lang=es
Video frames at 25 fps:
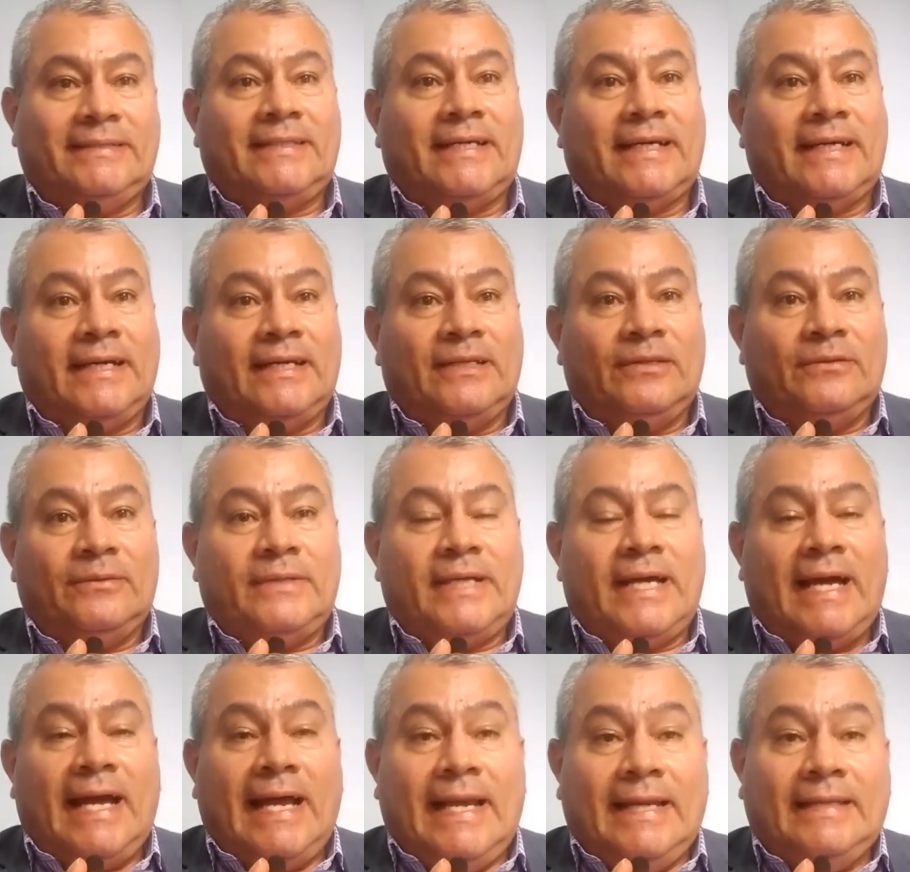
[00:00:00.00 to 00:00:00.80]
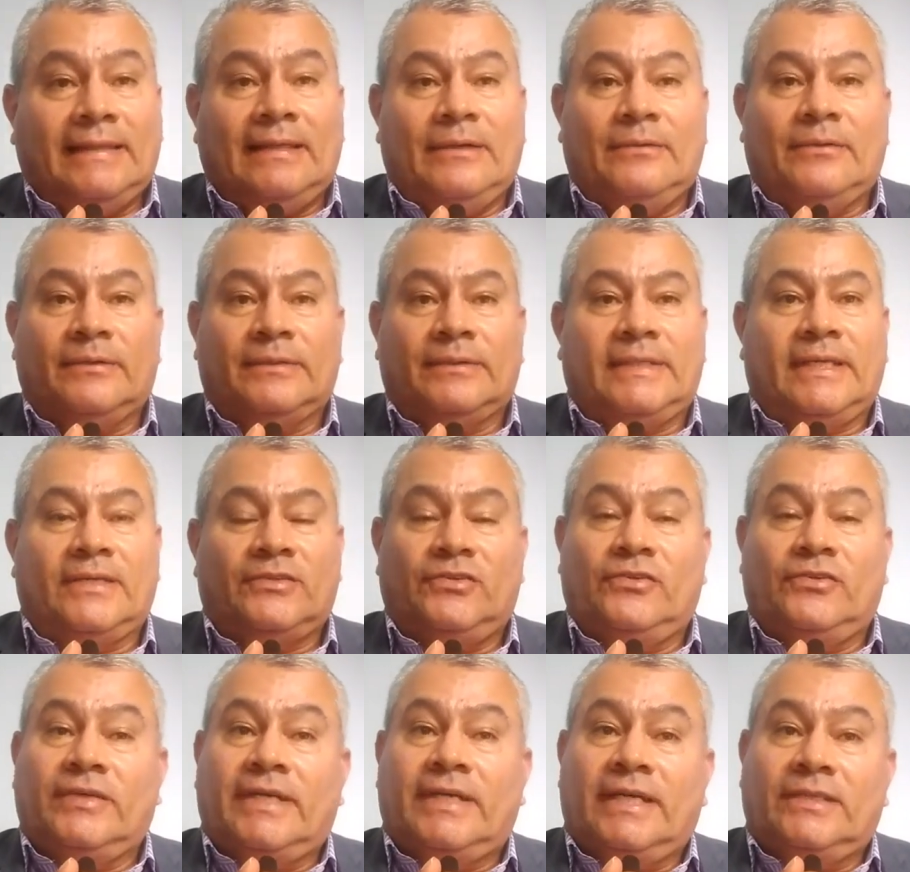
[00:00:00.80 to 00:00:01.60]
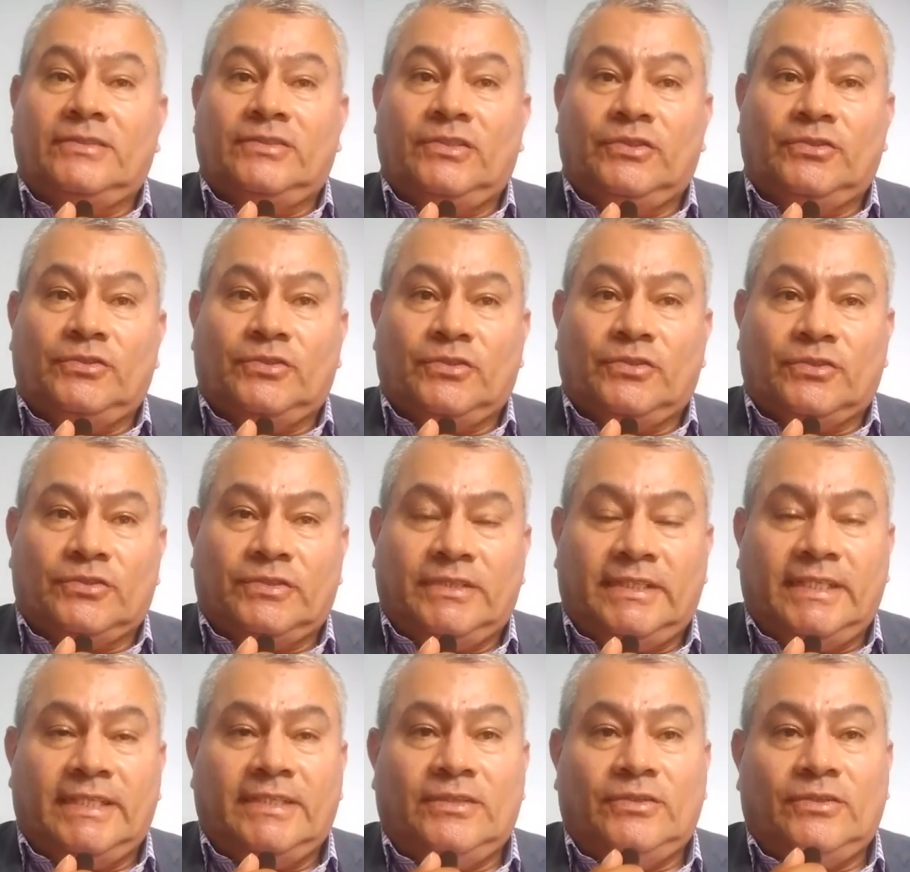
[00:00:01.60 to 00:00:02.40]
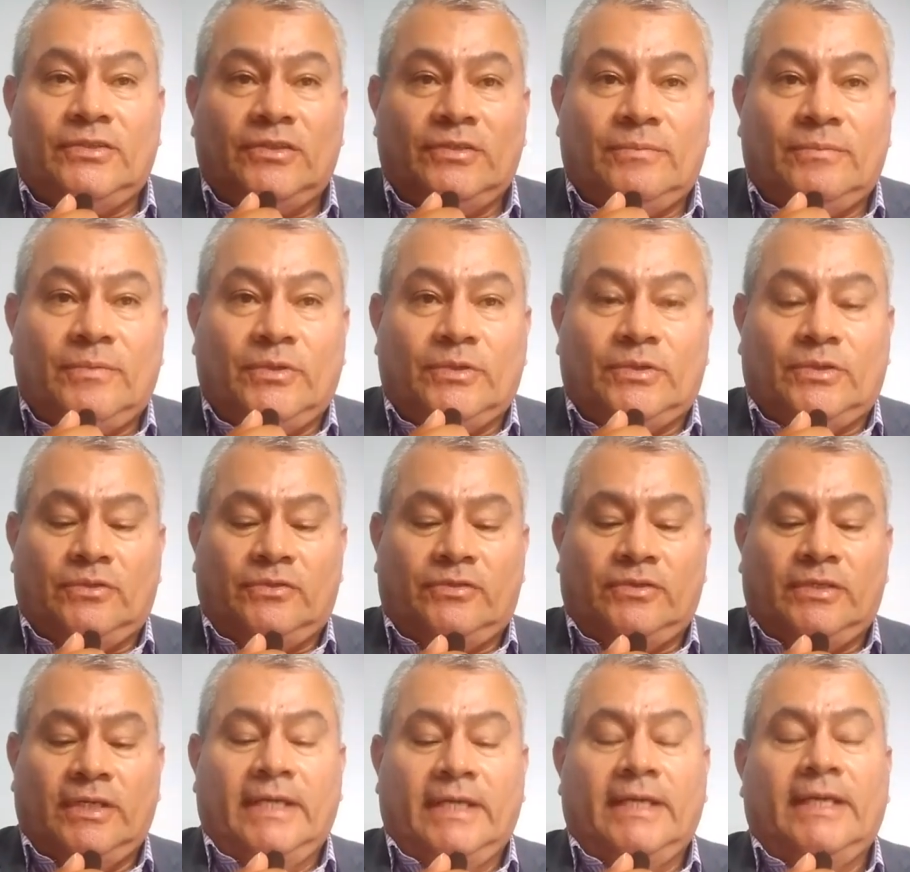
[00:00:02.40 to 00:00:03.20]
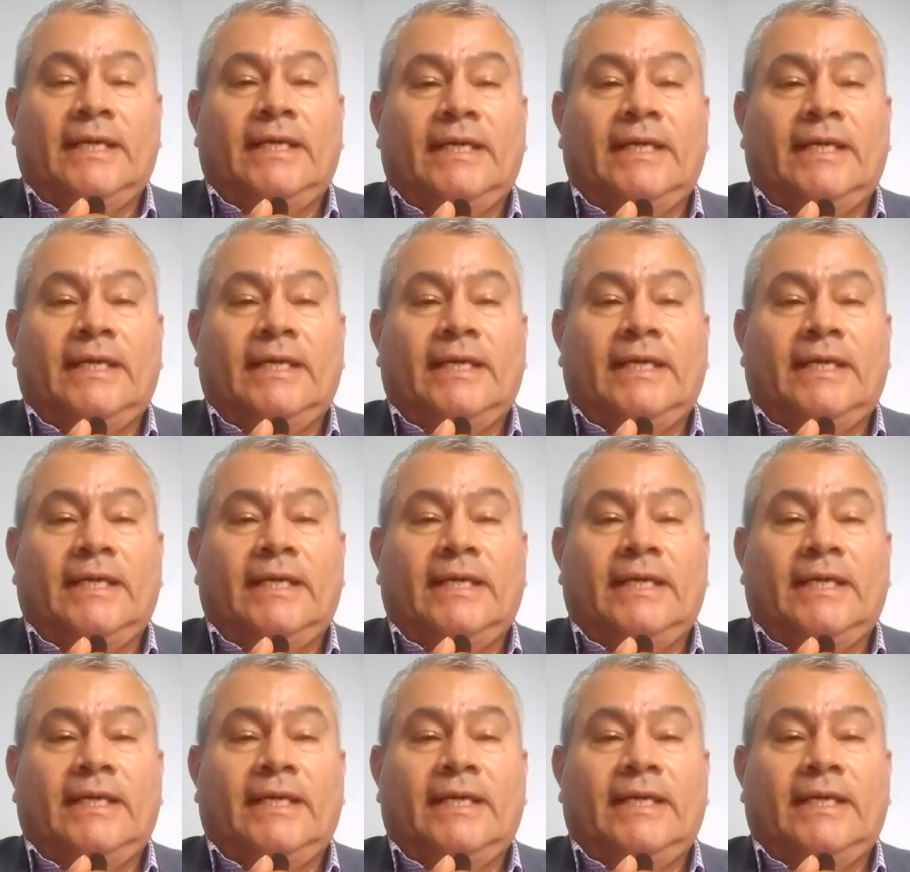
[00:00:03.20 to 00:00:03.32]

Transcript: sacando una alta votación, casi 800 votos,